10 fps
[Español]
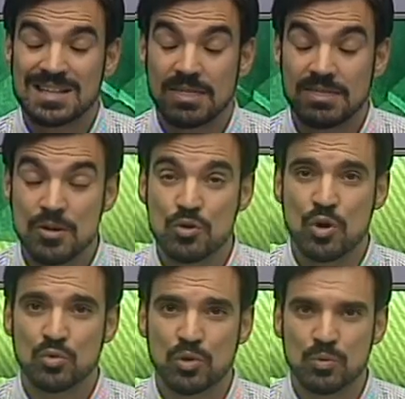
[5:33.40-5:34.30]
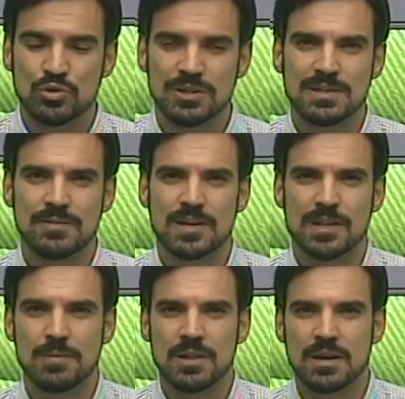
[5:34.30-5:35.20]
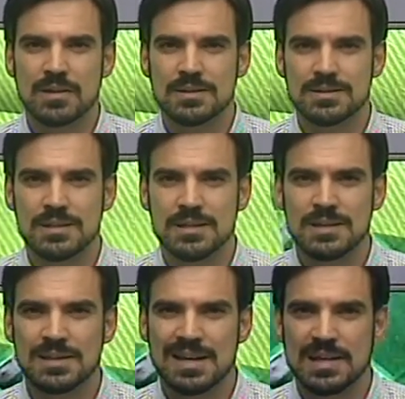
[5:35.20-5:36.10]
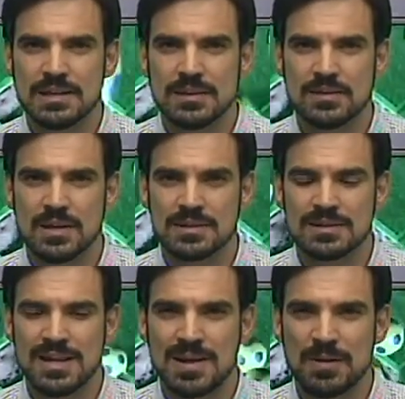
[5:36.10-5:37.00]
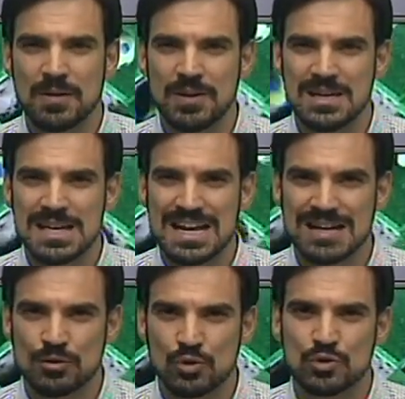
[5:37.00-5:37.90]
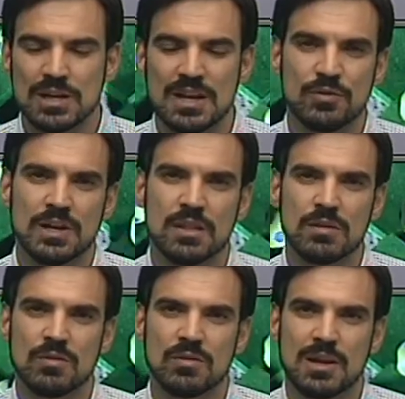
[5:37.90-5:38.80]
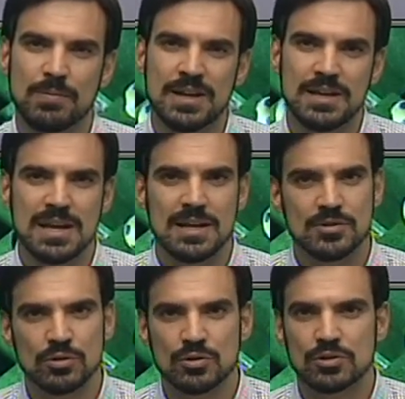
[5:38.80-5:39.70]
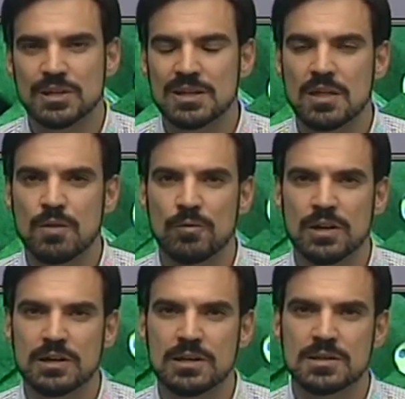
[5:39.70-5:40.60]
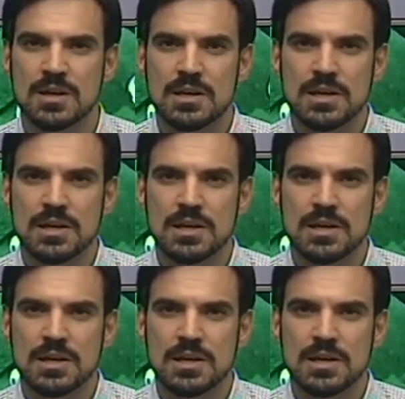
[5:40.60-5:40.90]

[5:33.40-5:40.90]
cinco autobuses se van a desplazar desde Cádiz hasta Marbella, dos de la Federación de Peñas y otros tres de diferentes